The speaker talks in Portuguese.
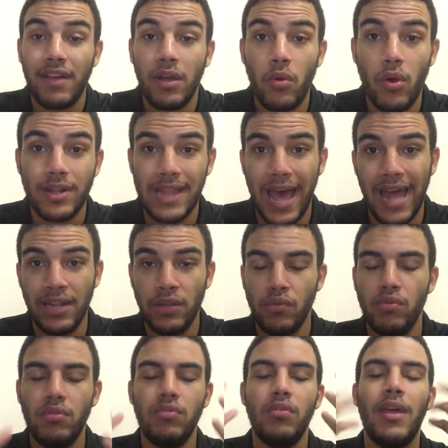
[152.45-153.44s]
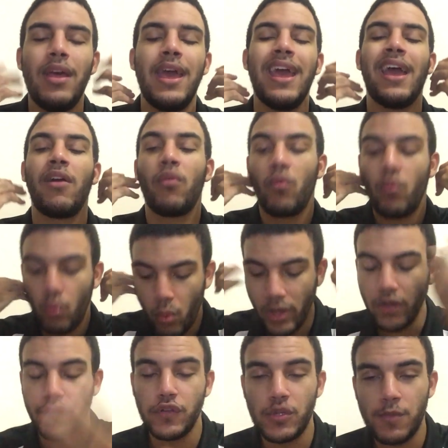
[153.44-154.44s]
acordado é,
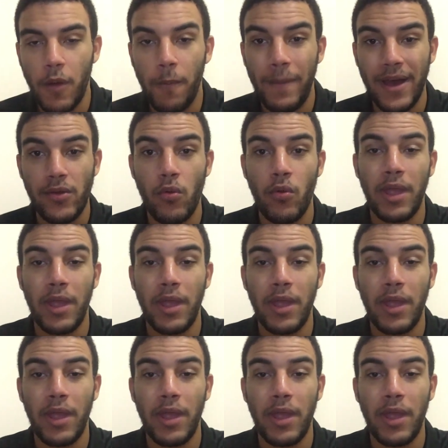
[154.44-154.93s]
quando o futebol parou.